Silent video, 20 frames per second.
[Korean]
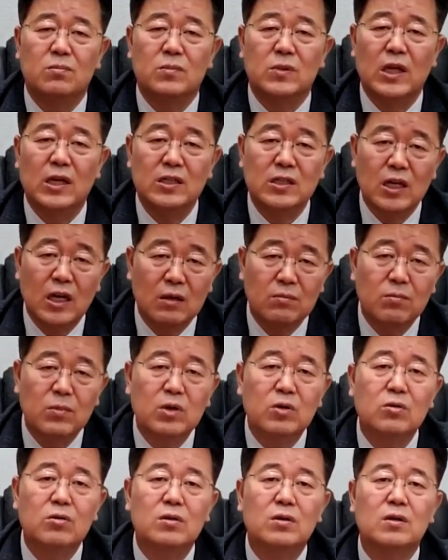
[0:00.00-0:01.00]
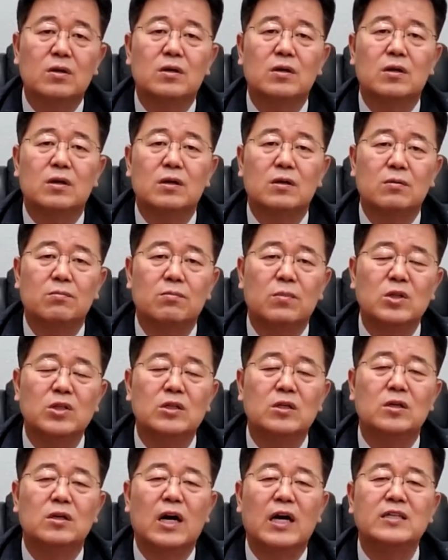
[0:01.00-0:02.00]
다른 사람이 먹,
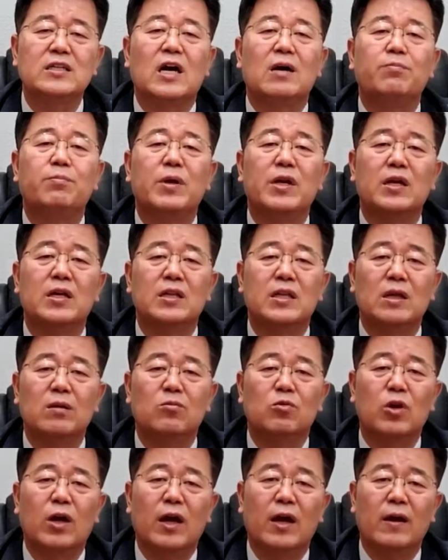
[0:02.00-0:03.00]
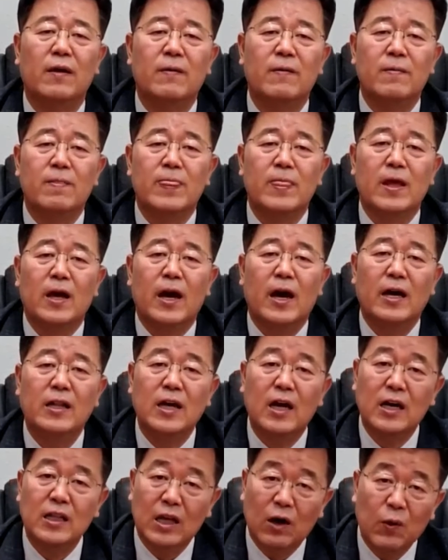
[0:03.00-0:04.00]
먼저 가져가 버렸기 때문에
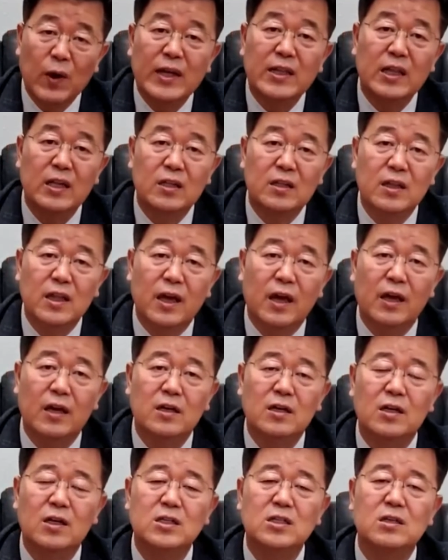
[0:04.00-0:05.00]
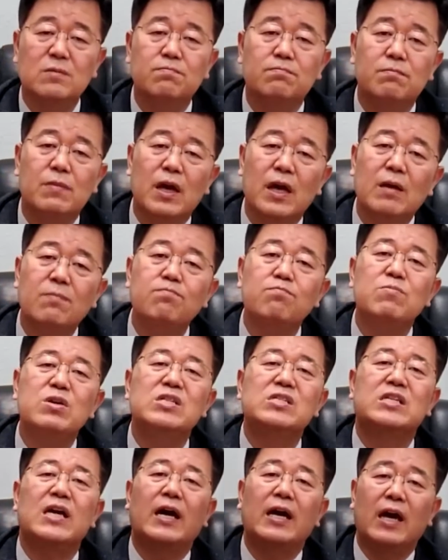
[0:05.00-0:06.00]
하나가 나와야 되는데 그것이 맨
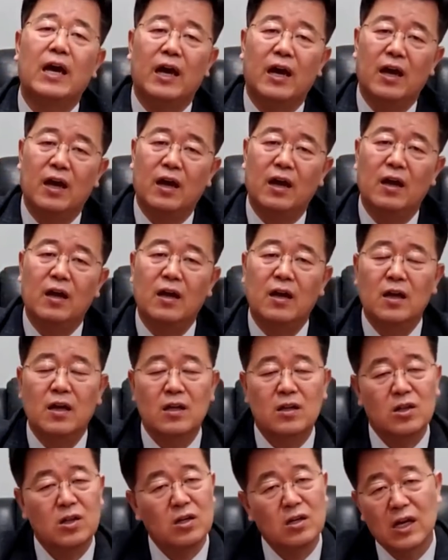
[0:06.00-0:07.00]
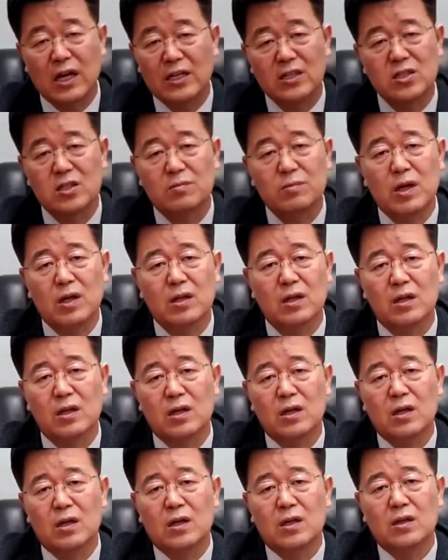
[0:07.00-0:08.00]
밑장에 들어가 있으면
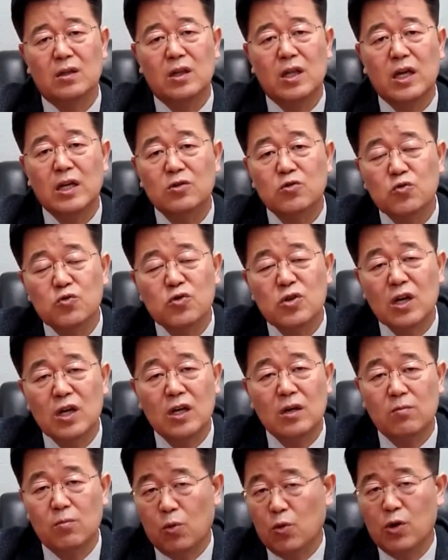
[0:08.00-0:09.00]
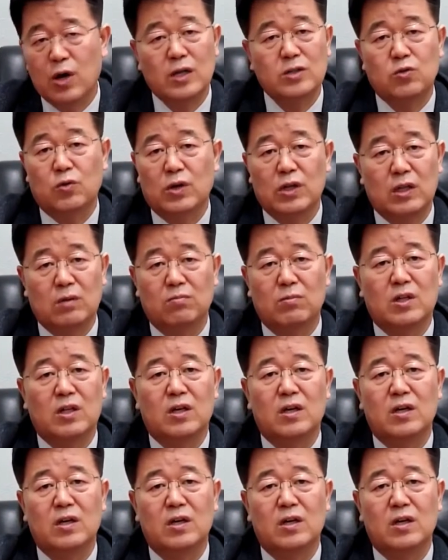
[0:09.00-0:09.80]
내 순서에는 못 가져오게 됩니다.